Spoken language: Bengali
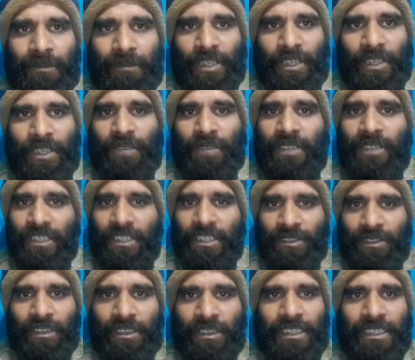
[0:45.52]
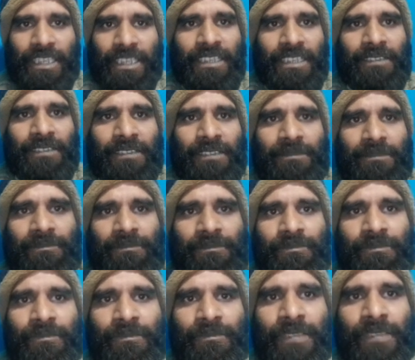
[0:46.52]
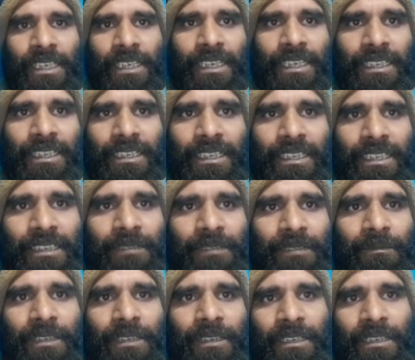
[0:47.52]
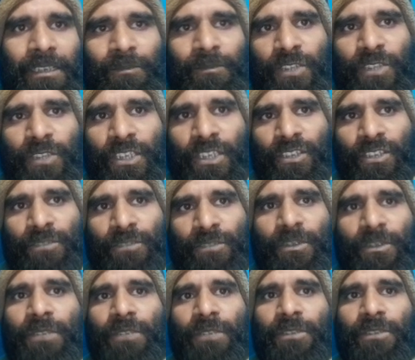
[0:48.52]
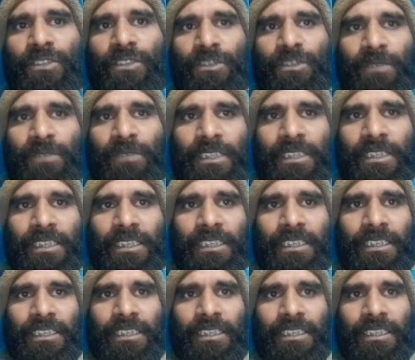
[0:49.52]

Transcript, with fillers: বিজ্ঞপ্তিতে চলে যাই এখানে মুন্সীগঞ্জ পল্লী বিদ্যুৎ সমিতি